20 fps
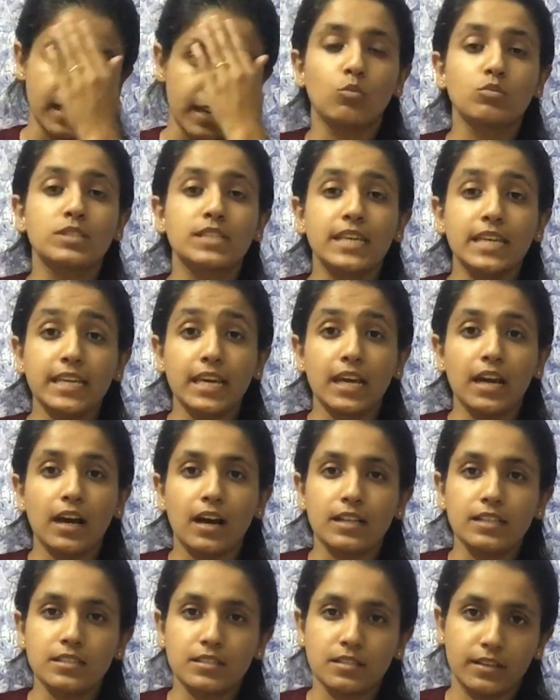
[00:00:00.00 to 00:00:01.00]
उसकी ये
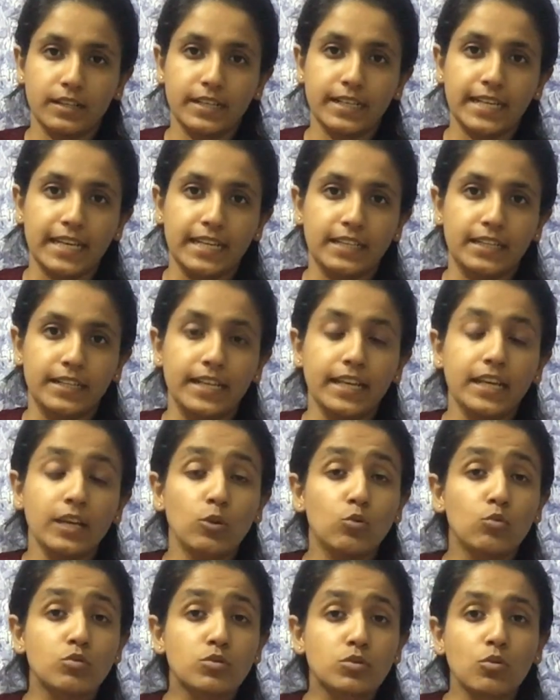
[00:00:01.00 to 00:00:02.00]
अनसर्टेनिटी
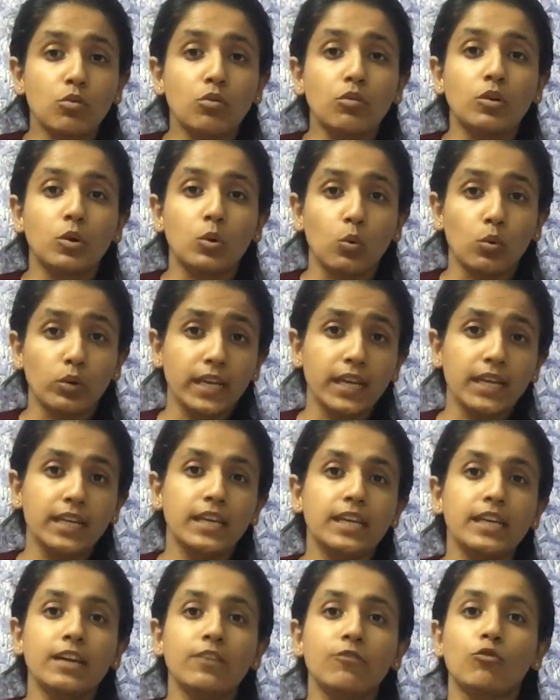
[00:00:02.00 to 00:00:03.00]
उसको
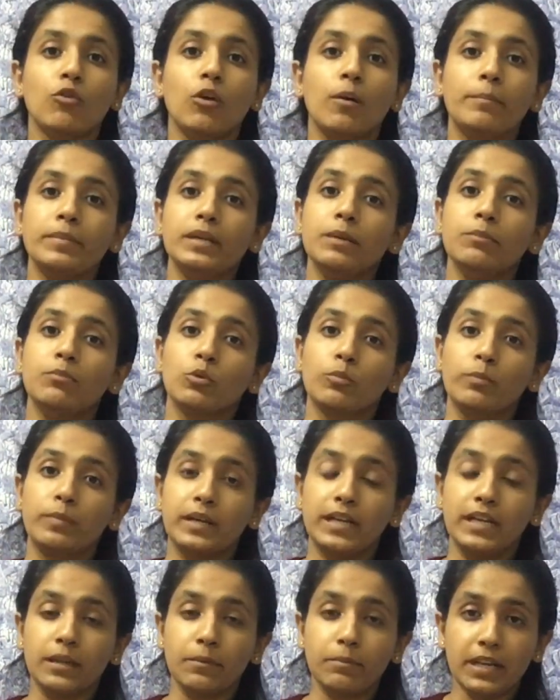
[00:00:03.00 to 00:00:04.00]
रोकेगी कि वो अपनी
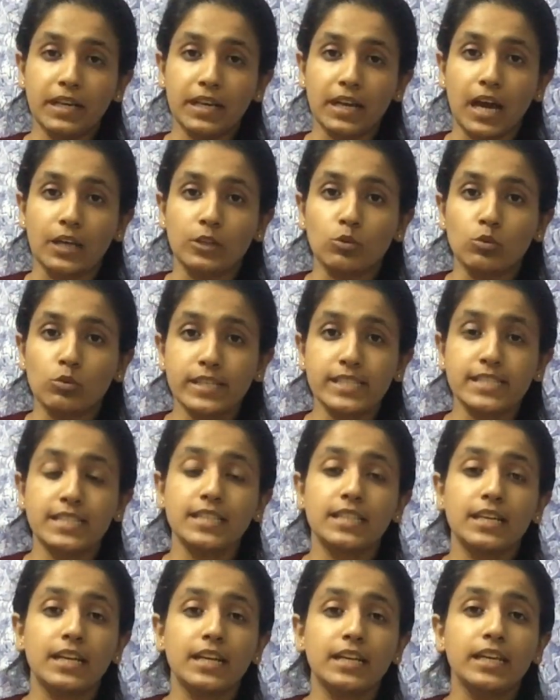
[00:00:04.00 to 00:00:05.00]
प्रॉपर्टी पे ना तो किसी
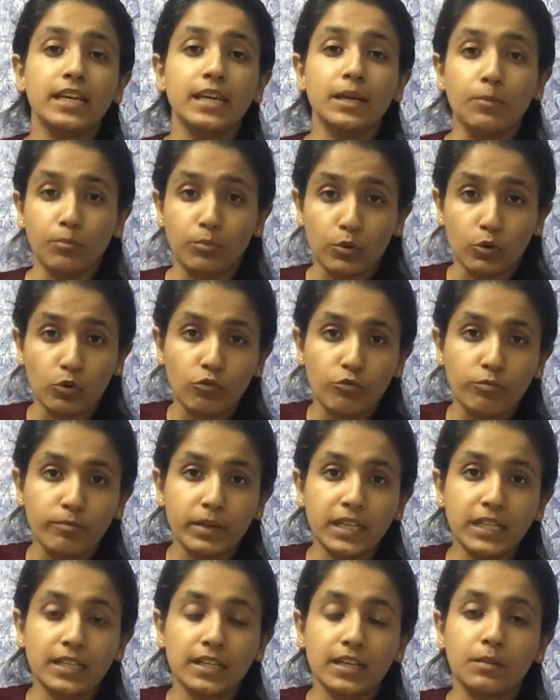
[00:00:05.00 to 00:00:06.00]
तरह की
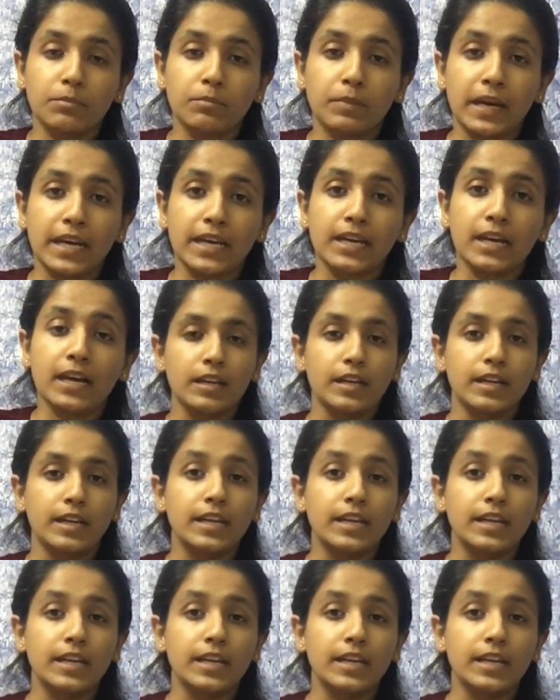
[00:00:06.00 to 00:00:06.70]
इम्प्रूवमेंट कर पाएगा